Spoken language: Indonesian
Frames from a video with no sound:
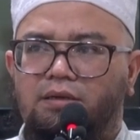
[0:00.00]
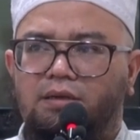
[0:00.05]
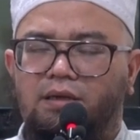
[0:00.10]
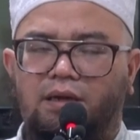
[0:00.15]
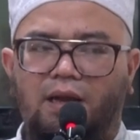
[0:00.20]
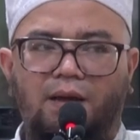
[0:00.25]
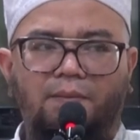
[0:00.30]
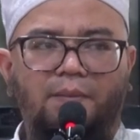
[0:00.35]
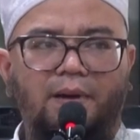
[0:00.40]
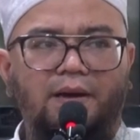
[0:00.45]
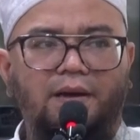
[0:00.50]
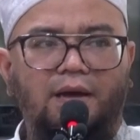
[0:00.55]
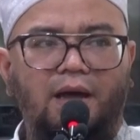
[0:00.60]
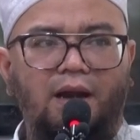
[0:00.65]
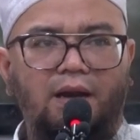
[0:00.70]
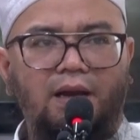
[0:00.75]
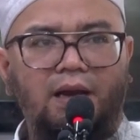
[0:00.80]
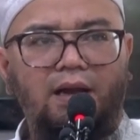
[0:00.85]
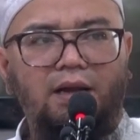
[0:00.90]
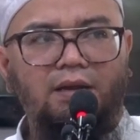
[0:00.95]
kenapa
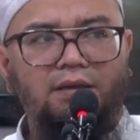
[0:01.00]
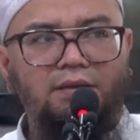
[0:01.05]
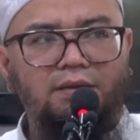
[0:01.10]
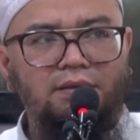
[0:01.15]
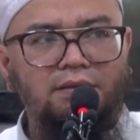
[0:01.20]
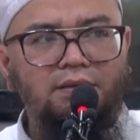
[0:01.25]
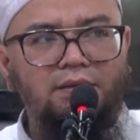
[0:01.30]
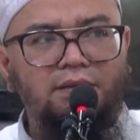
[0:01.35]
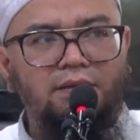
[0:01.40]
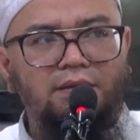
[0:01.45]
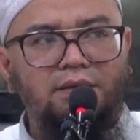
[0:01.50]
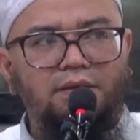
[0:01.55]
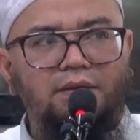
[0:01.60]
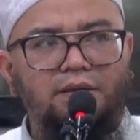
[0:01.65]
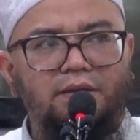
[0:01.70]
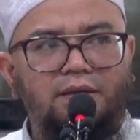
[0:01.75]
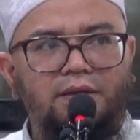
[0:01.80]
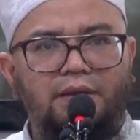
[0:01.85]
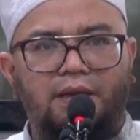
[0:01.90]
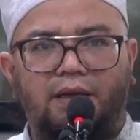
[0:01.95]
karena
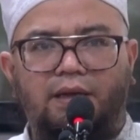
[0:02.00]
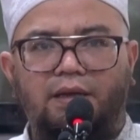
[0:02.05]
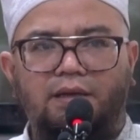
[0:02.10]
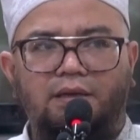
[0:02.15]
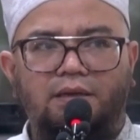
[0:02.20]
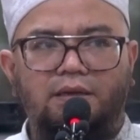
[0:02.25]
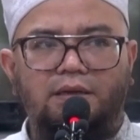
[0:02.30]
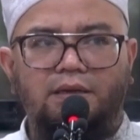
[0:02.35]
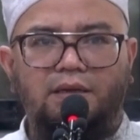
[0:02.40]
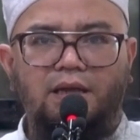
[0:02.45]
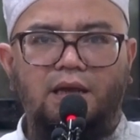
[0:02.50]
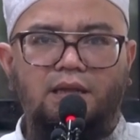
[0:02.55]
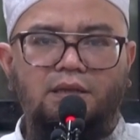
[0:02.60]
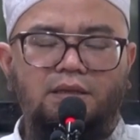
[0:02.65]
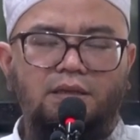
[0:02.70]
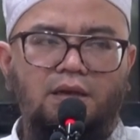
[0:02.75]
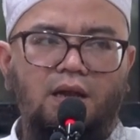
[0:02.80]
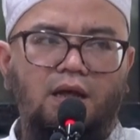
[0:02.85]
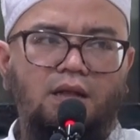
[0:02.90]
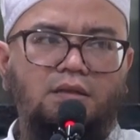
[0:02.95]
ya dia
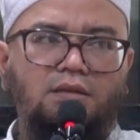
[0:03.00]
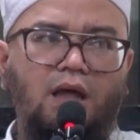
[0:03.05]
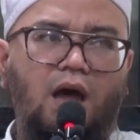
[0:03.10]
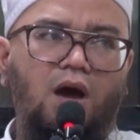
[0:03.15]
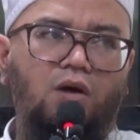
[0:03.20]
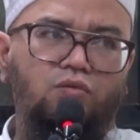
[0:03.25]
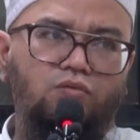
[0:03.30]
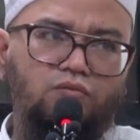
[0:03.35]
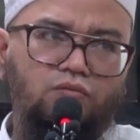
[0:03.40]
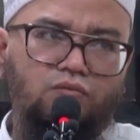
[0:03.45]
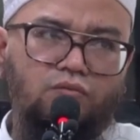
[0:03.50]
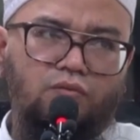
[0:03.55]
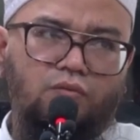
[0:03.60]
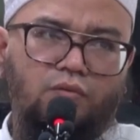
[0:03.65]
tidak tahu